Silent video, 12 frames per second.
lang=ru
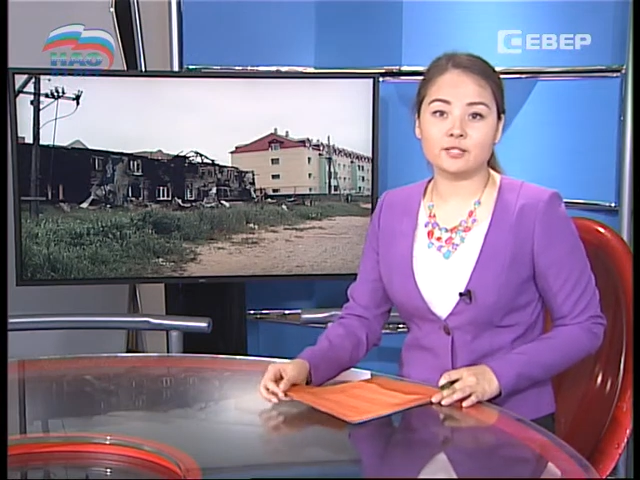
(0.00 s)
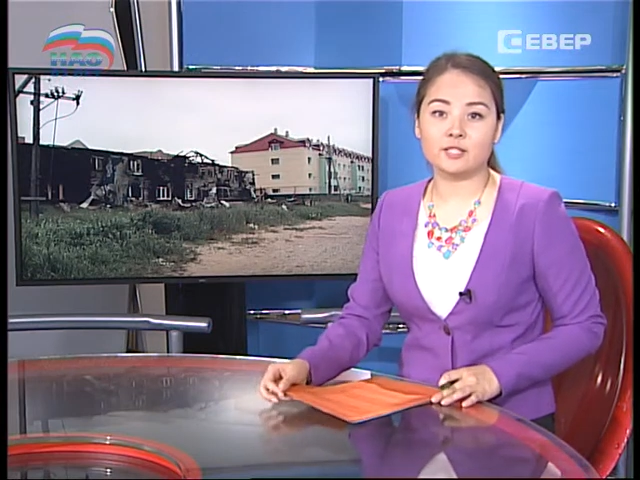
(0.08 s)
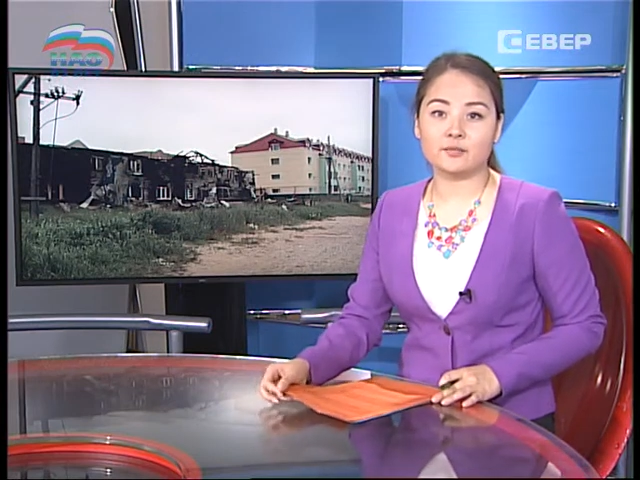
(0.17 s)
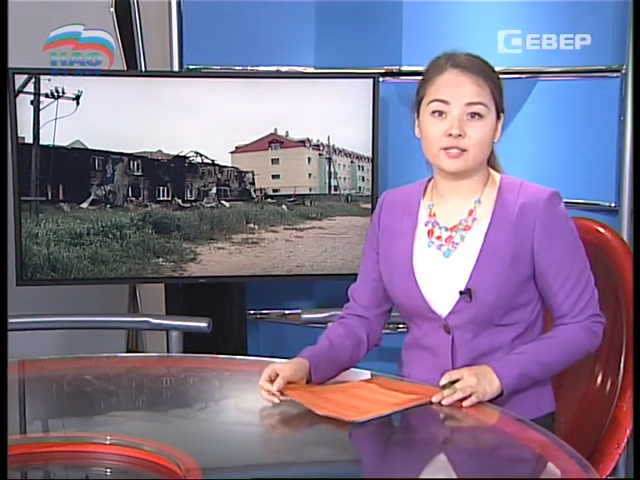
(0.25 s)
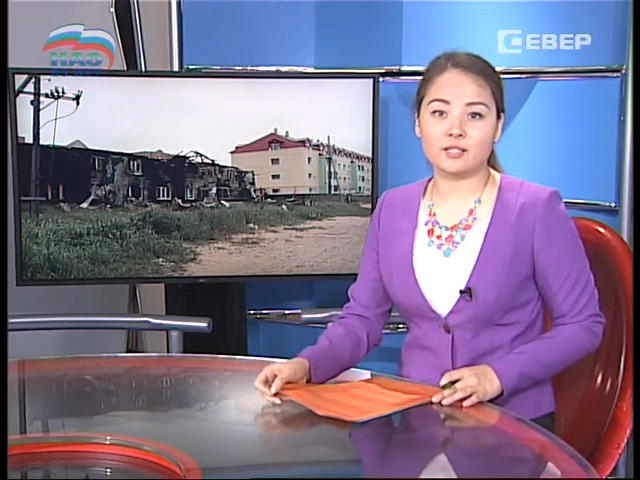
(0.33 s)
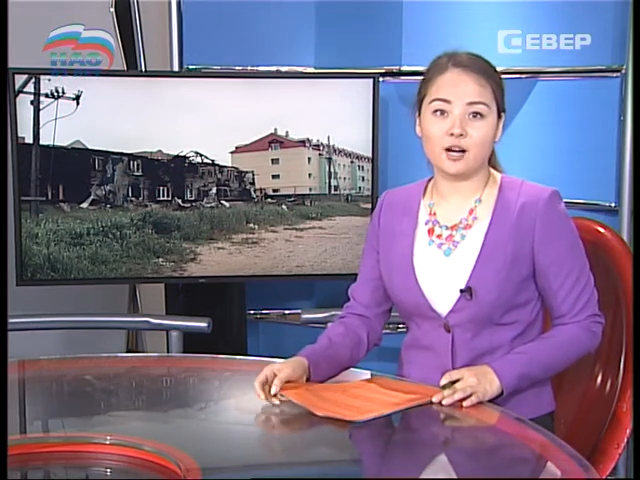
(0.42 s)

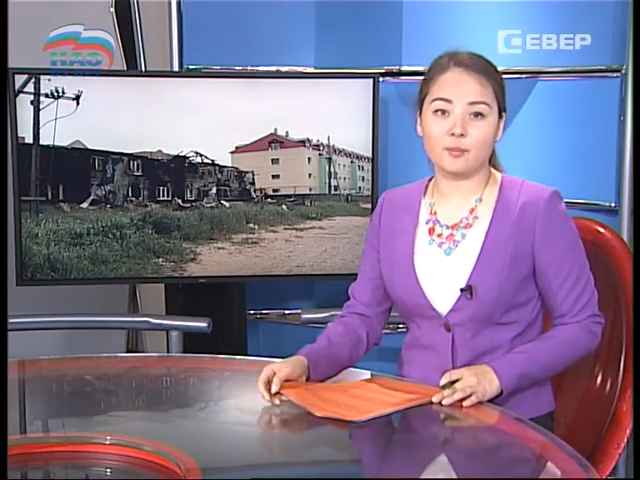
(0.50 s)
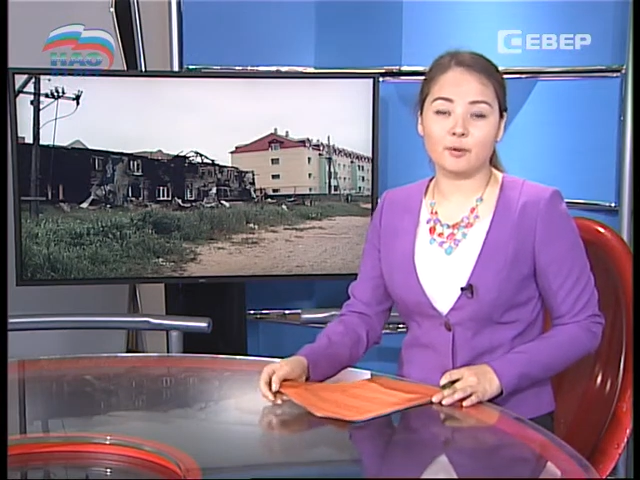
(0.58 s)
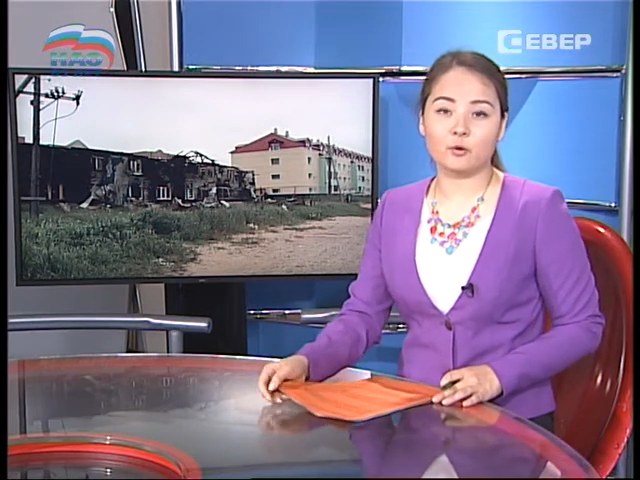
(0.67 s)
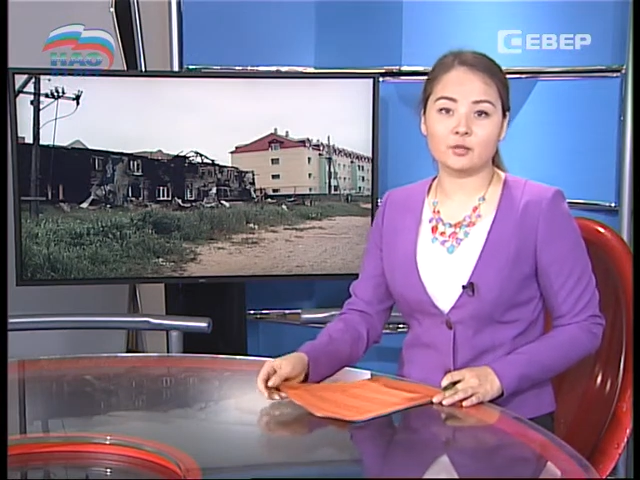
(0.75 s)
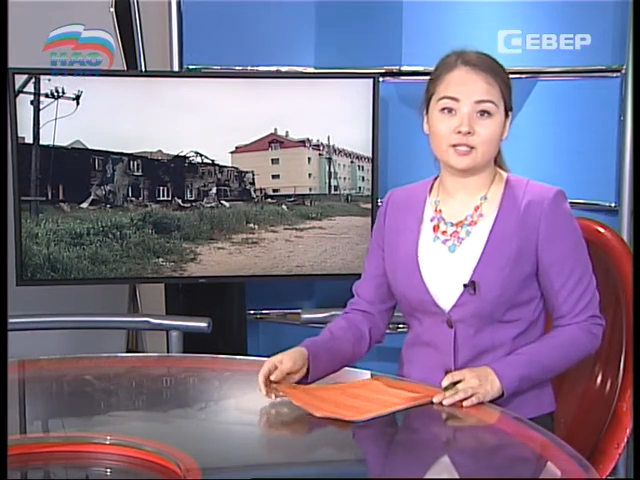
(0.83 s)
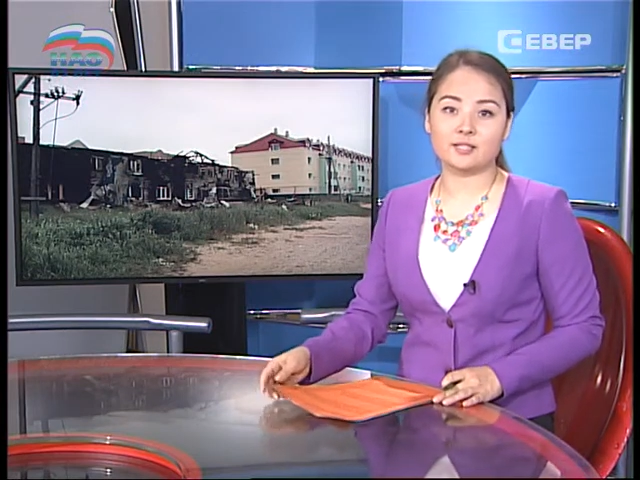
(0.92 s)
9А по
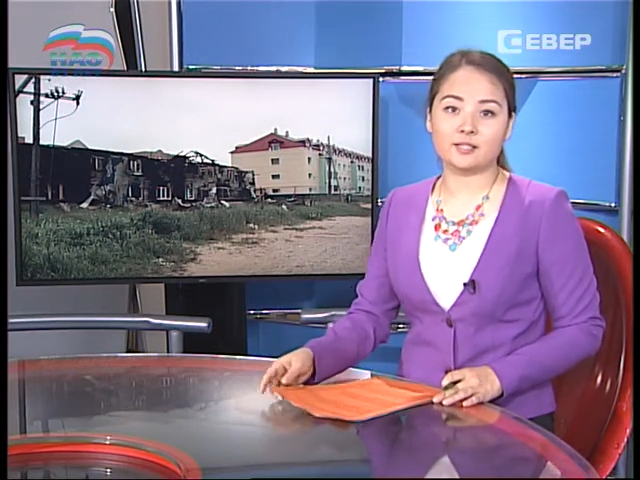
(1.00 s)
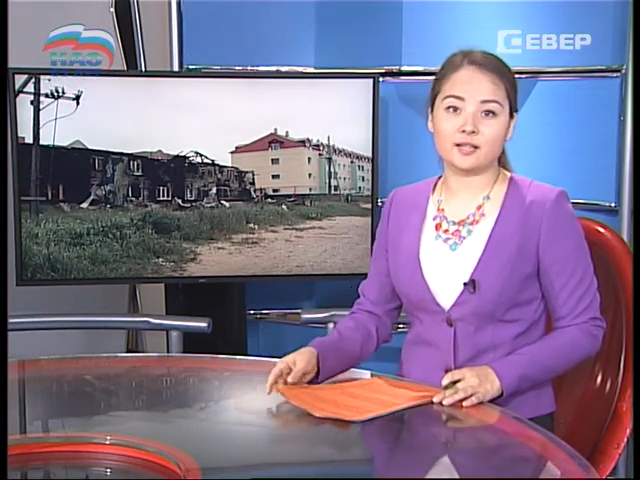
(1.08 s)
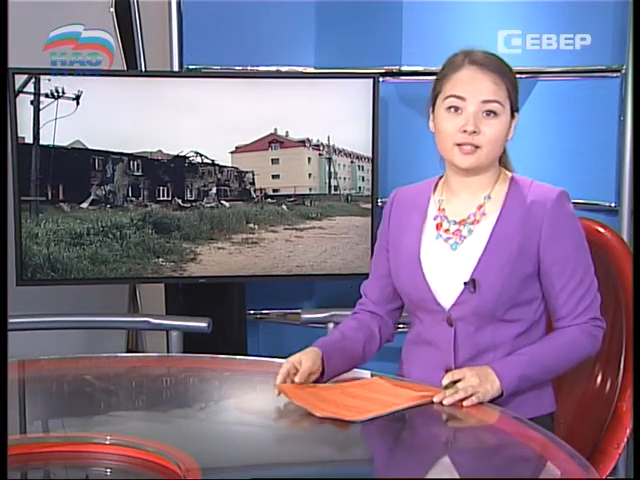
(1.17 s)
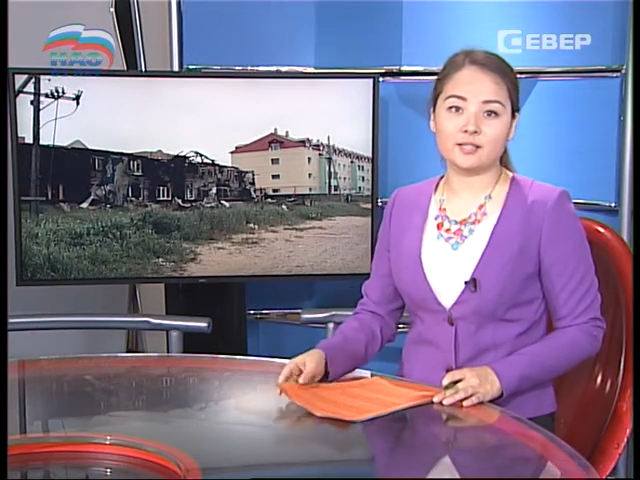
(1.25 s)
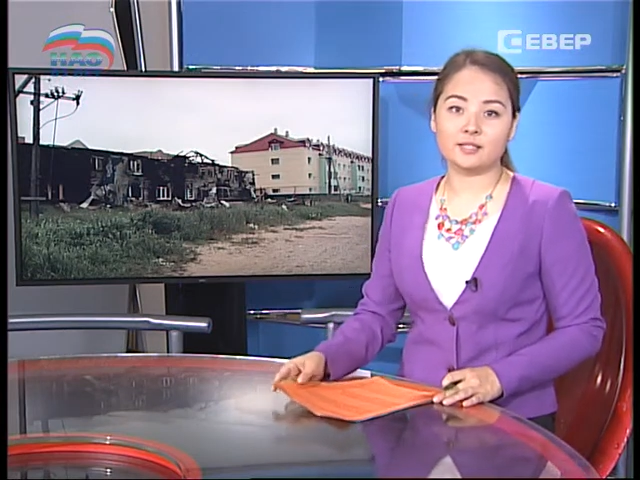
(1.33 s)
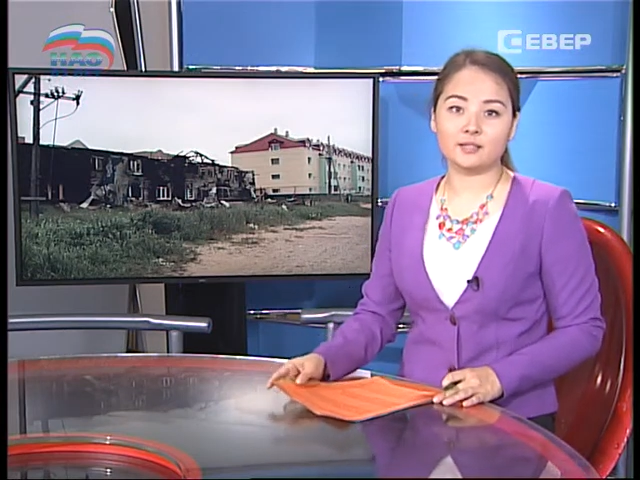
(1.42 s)
улице
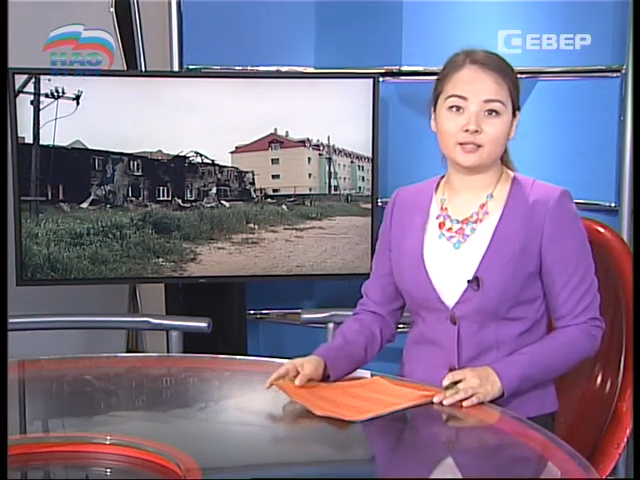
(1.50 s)
Строительной